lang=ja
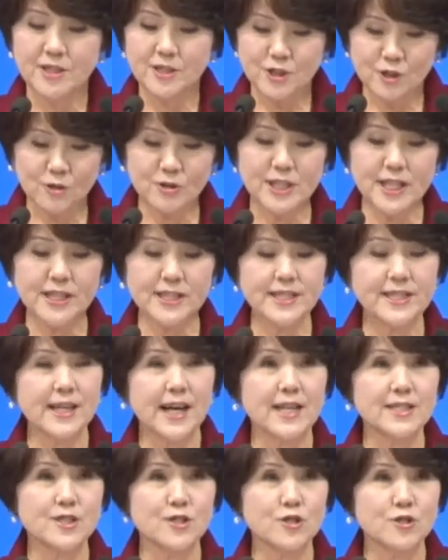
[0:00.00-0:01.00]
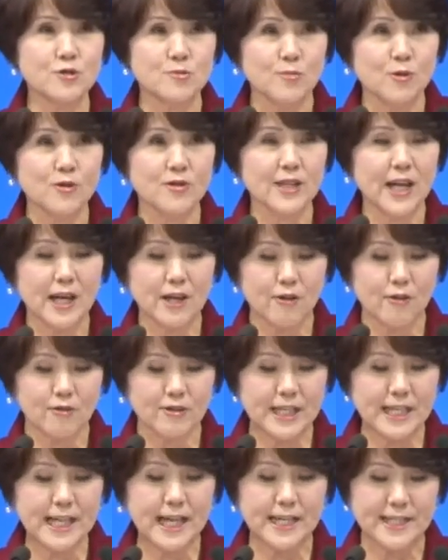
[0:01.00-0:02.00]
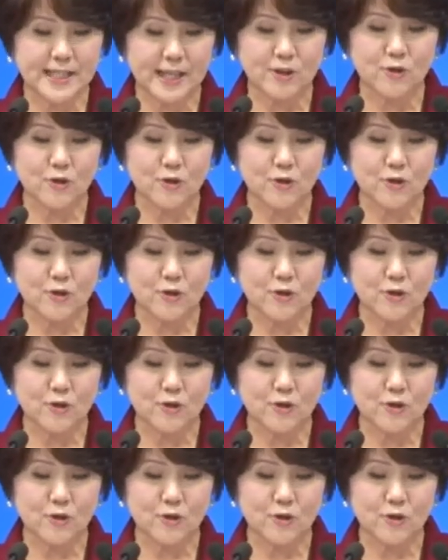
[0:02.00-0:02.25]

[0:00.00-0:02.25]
女性に関する問題を議会で